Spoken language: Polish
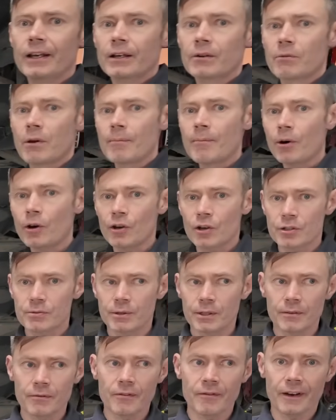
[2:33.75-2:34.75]
głęboko
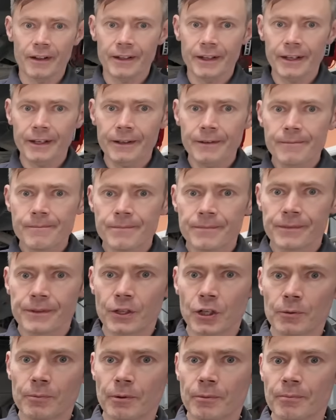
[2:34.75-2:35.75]
rozładowywane,
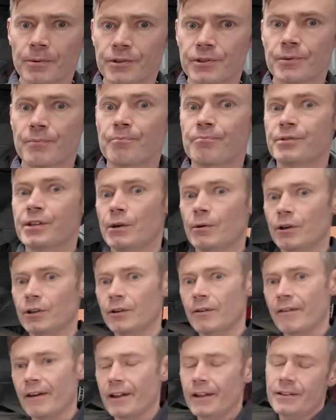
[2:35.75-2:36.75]
nie lubią być
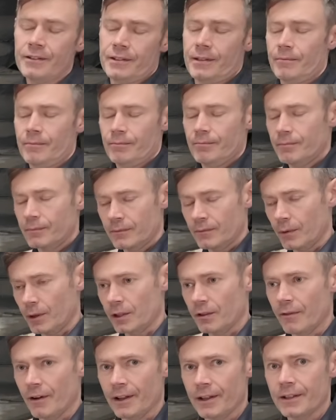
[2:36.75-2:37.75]
przeładowane, czy tam
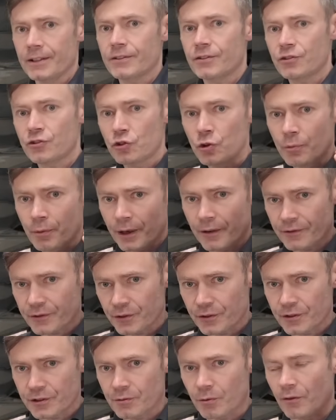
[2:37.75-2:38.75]
ładowane z czubkiem w
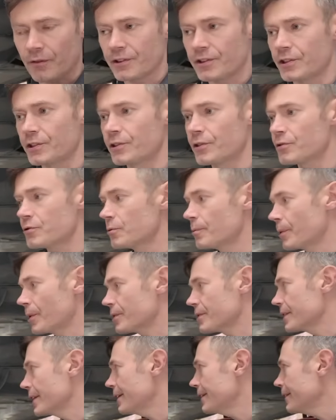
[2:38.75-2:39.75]
cudzysłowie, czyli do
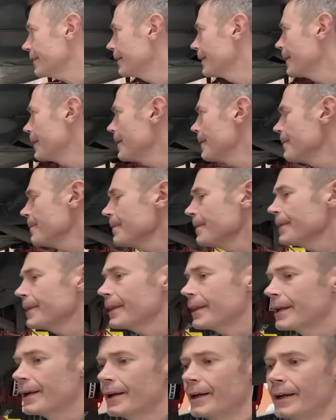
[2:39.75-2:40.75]
100%.
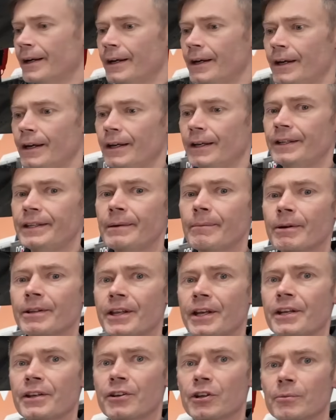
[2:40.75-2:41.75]
E, I te
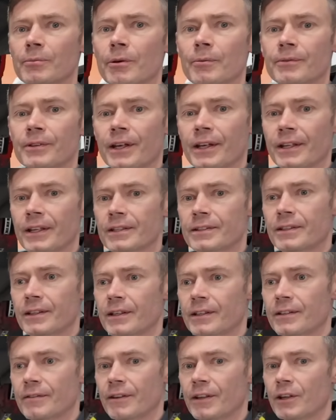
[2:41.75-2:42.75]
baterie nie lubią tak,
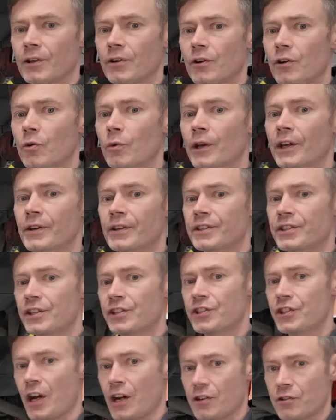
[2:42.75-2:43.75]
tak zwanego quick
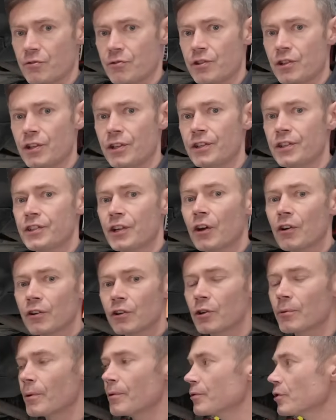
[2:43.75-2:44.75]
discharge, czyli czego nie
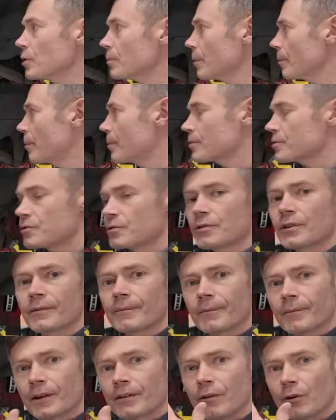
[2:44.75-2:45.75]
lubią? Nie lubią po prostu
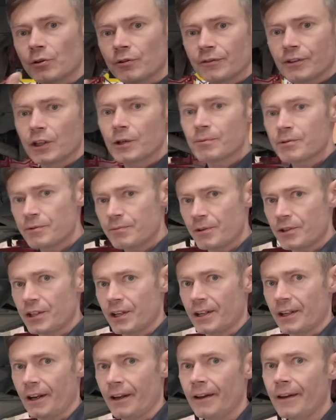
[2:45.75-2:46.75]
gwałtownego
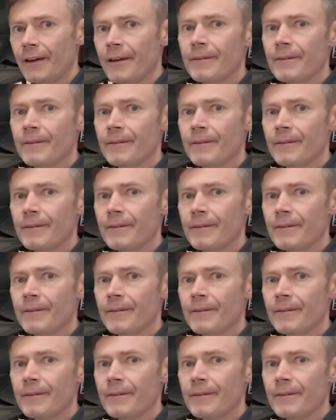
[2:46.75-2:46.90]
przyspieszenia.